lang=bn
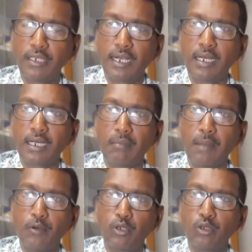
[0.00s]
যে এখানে একটা
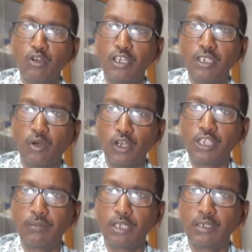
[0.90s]
ব্যাপক দুর্নীতি
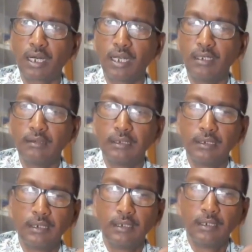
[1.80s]
হয়েছে বলে তারা
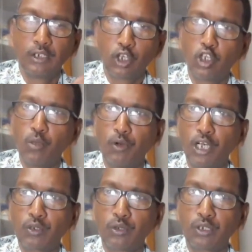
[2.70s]
সন্দেহ
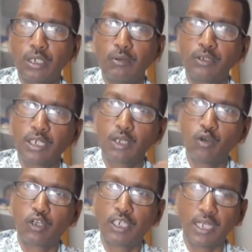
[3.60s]
প্রকাশ করছেন এবং সেটা
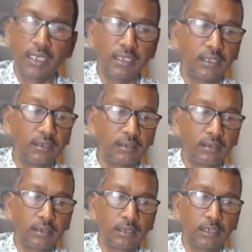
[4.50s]
কোর্টকে জানিয়েছেন
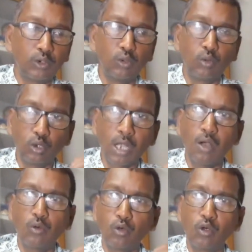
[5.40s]
কিন্তু কোথাও
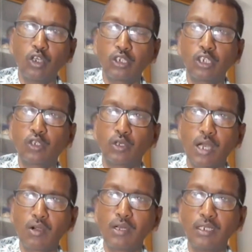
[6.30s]
কোনো অদৃশ্য
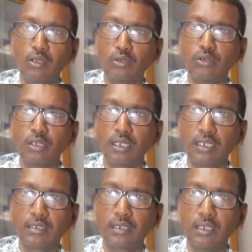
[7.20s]
কারণে তদন্তের
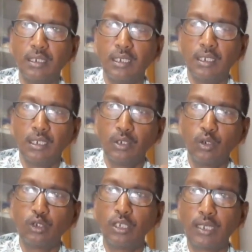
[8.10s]
ক্ষেত্রে
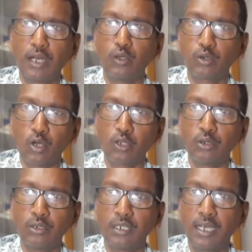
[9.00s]
গতি কেন শ্লথ
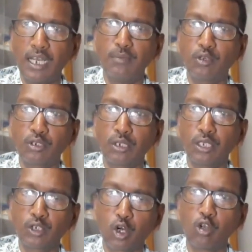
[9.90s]
হয়েছে এই প্রশ্নের
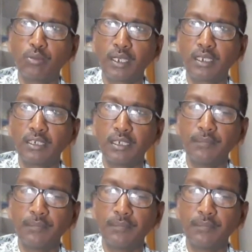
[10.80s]
সরব থেকেছে